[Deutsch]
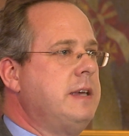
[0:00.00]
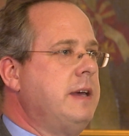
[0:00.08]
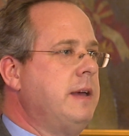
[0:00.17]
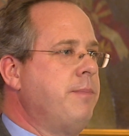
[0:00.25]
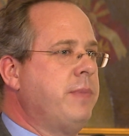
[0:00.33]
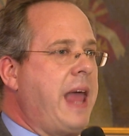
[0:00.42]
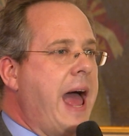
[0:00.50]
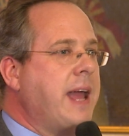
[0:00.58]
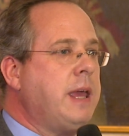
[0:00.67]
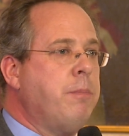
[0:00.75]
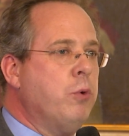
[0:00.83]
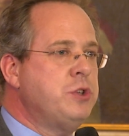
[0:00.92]
äh, der
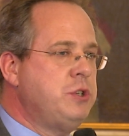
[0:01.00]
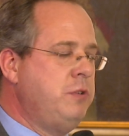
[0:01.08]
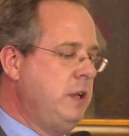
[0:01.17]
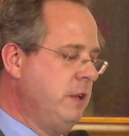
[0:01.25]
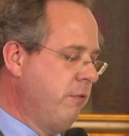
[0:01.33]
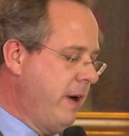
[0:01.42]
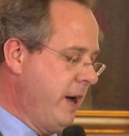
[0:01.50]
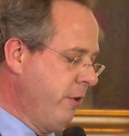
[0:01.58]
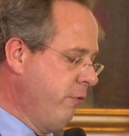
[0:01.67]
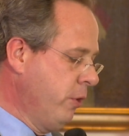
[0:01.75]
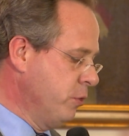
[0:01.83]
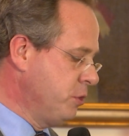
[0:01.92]

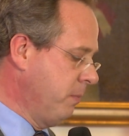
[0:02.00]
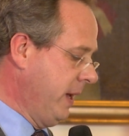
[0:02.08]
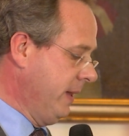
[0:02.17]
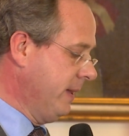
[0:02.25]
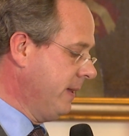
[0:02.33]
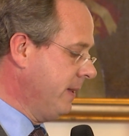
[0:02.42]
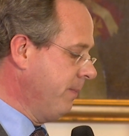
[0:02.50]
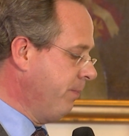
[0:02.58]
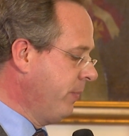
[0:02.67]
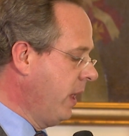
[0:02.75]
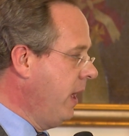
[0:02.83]
Angebotsvielfalt für Konsumenten.